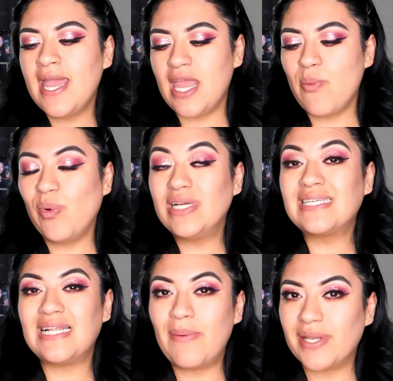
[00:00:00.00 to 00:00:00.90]
Y pues
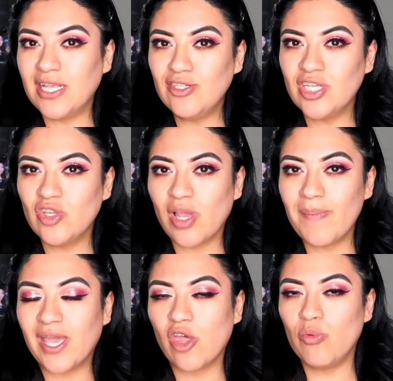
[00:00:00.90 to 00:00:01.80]
la verdad yo siento que
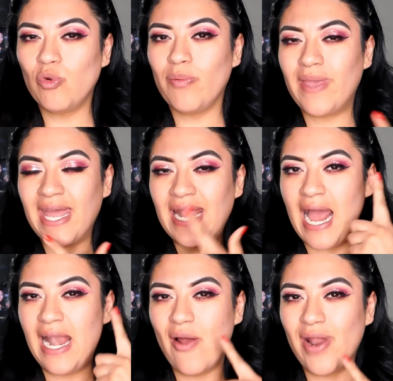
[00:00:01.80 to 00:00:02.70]
me quedó muy bien.
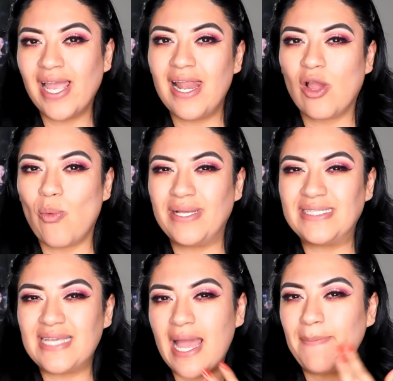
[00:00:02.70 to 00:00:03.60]
A la hora que la
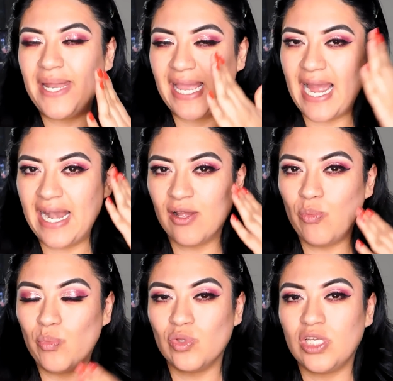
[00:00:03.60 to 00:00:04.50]
comencé a aplicar
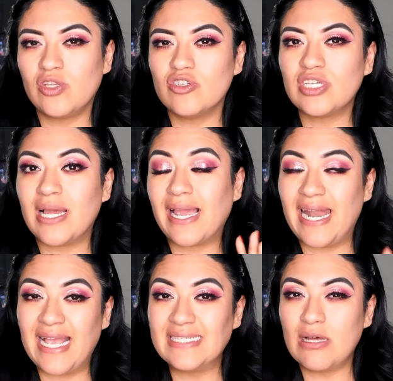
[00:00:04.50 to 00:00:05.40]
con puntitos,
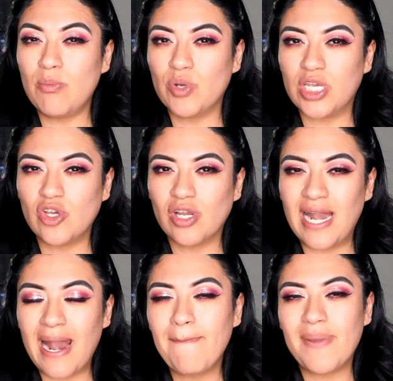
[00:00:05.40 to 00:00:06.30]
creí que estaba un poquito
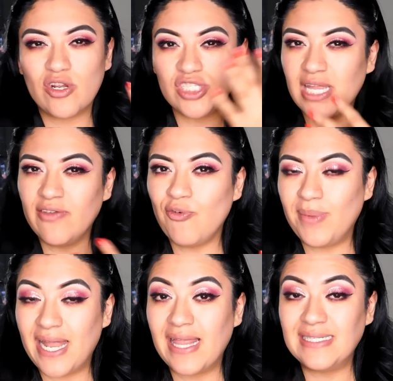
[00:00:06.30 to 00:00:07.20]
clara, pero ya
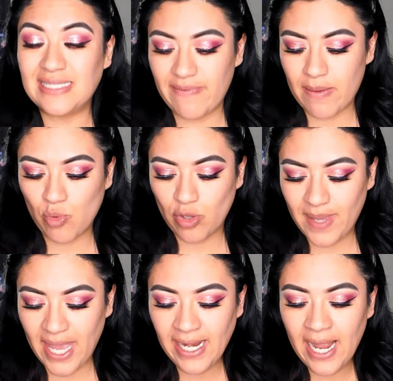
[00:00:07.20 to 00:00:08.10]
difuminada se ve muy
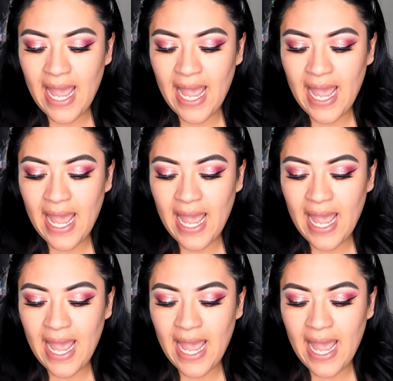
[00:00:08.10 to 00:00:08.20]
bien.